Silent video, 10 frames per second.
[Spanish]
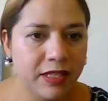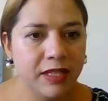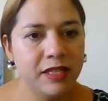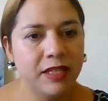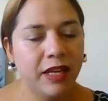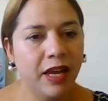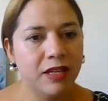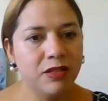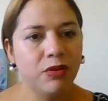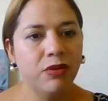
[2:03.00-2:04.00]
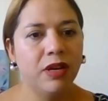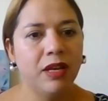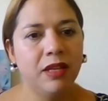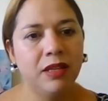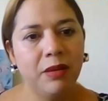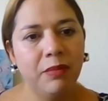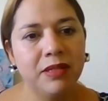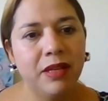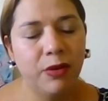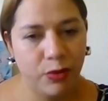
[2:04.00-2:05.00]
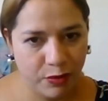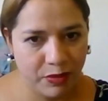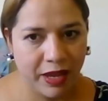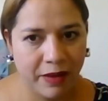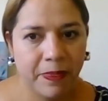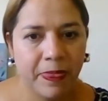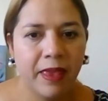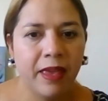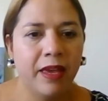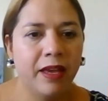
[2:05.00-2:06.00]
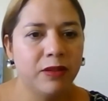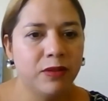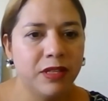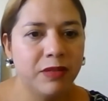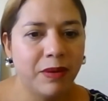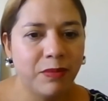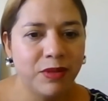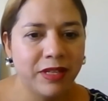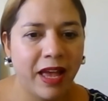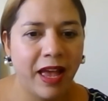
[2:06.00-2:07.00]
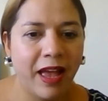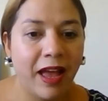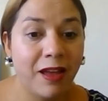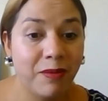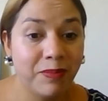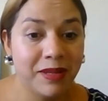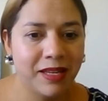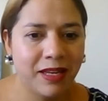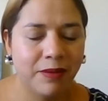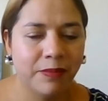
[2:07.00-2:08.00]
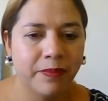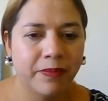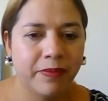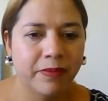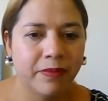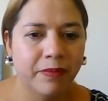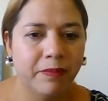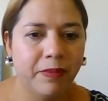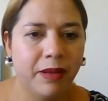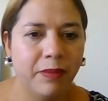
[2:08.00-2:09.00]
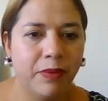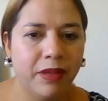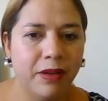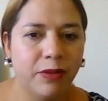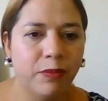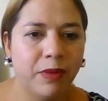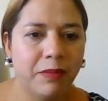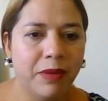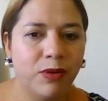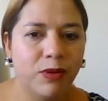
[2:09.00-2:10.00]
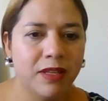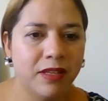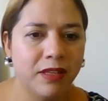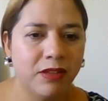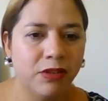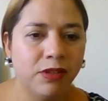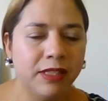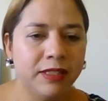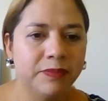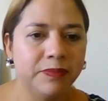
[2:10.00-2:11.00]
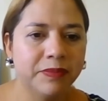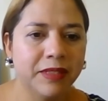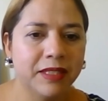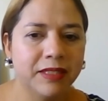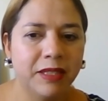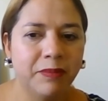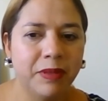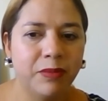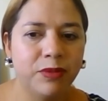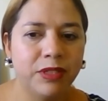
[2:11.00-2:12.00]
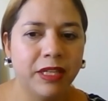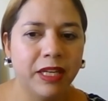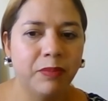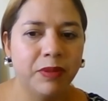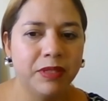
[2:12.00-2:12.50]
en este caso en temas de economía. Entonces vamos a, empezar para poder tomar mejores decisiones. Sepamos que pues